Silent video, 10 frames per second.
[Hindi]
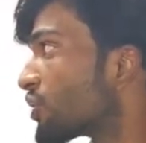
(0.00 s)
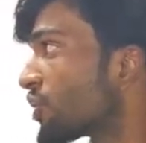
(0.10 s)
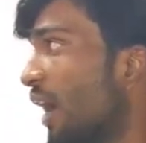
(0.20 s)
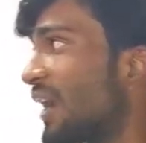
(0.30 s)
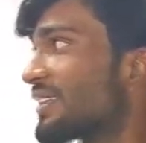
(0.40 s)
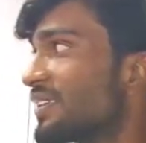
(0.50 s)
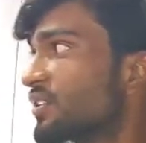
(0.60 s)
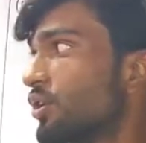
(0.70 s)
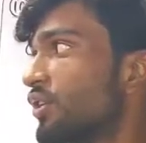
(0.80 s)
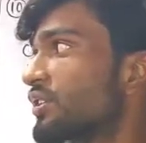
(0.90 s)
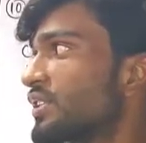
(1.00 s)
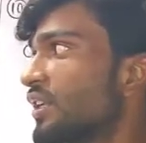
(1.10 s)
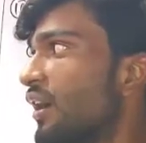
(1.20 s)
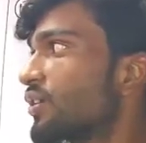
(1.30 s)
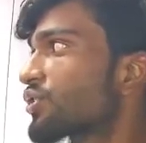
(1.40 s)
चार्ज सॉरी
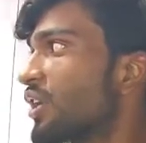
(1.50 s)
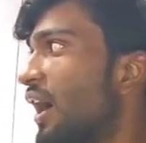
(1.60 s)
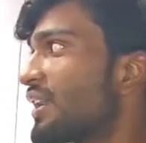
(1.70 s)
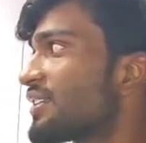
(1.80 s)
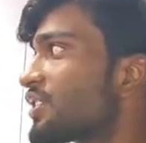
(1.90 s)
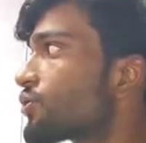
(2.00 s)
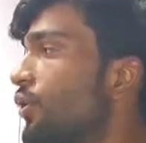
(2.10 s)
तीसरा चार्ज इज